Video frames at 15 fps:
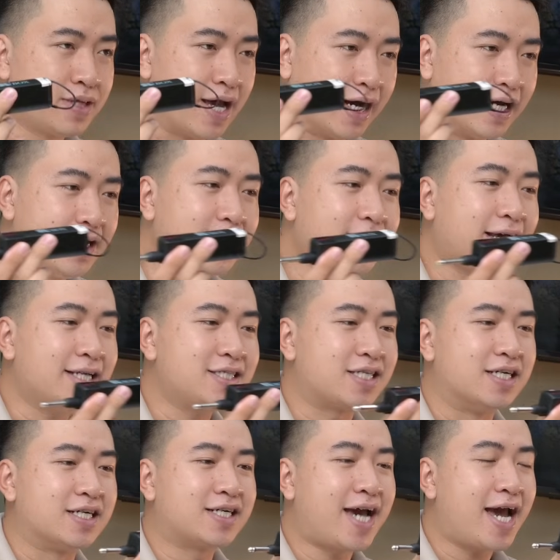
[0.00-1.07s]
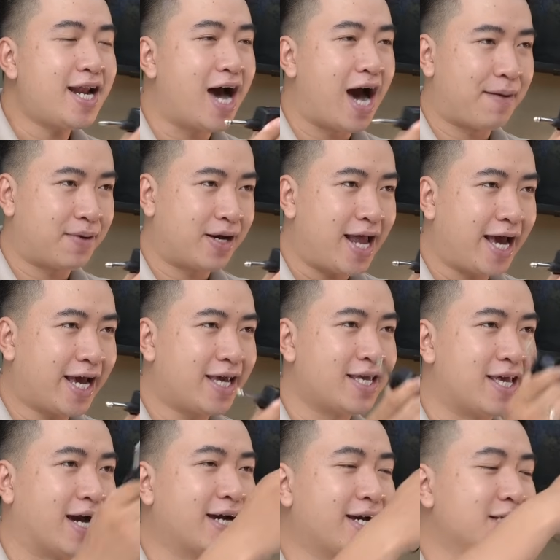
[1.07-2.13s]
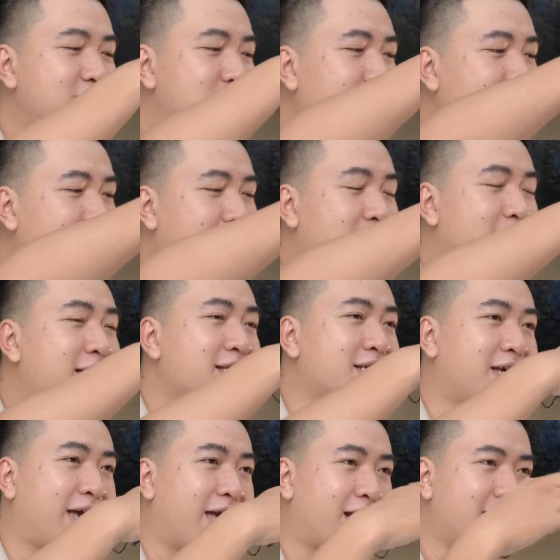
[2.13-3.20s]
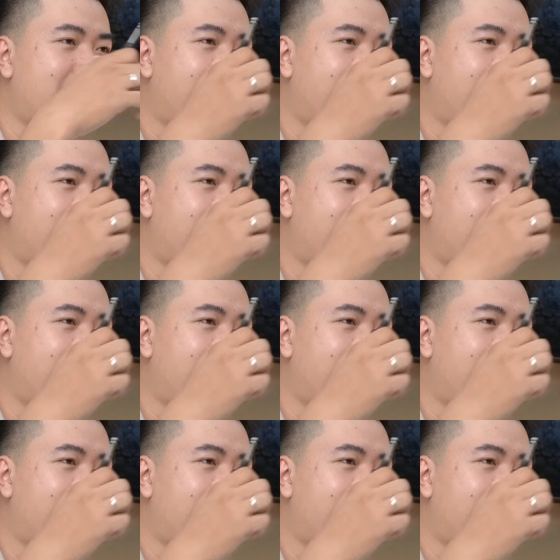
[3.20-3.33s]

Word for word: Những cái sự kết hợp ở đây, những cái chất lượng linh kiện ở